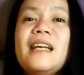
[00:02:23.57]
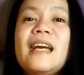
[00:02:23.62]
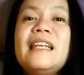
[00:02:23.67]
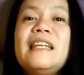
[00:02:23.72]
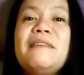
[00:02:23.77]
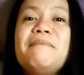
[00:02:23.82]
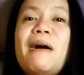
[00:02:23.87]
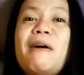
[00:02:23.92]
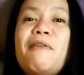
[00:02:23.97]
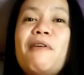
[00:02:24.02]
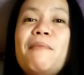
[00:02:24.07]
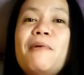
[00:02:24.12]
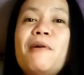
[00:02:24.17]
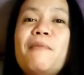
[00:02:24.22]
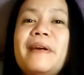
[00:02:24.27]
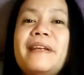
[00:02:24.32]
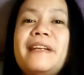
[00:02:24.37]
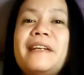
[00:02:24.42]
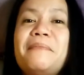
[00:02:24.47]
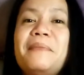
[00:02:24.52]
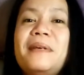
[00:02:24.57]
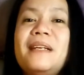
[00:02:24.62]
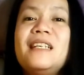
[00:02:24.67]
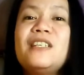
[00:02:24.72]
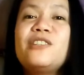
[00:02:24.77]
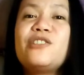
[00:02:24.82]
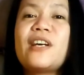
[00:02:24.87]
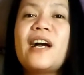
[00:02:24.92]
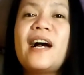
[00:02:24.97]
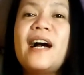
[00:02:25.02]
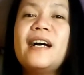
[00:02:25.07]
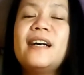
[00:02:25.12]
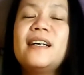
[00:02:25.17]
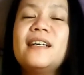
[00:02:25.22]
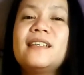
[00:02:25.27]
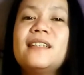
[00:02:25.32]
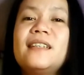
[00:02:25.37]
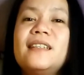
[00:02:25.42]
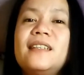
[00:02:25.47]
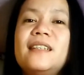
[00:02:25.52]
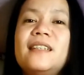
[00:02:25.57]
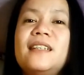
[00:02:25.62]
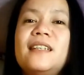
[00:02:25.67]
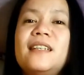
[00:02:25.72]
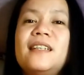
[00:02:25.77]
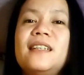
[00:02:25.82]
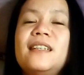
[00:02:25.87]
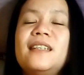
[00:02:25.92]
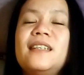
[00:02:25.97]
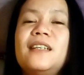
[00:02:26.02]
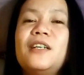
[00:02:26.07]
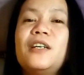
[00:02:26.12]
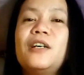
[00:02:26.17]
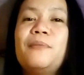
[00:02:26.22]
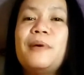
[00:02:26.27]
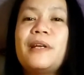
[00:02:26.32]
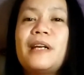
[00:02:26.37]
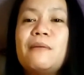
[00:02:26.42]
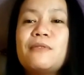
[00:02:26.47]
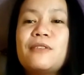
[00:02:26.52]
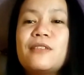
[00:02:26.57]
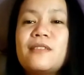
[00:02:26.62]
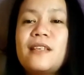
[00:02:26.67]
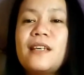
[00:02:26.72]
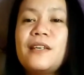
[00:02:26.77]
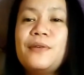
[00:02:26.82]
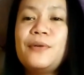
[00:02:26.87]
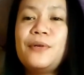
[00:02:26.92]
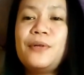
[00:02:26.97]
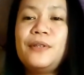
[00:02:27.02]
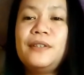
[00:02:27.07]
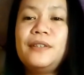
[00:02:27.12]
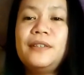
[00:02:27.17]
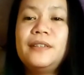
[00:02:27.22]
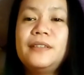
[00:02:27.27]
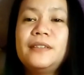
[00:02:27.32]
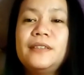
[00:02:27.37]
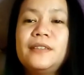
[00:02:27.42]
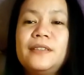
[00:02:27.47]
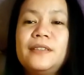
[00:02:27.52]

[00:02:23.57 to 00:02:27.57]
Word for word: halimbawa po may nabili siya, humiram siya sa'yo,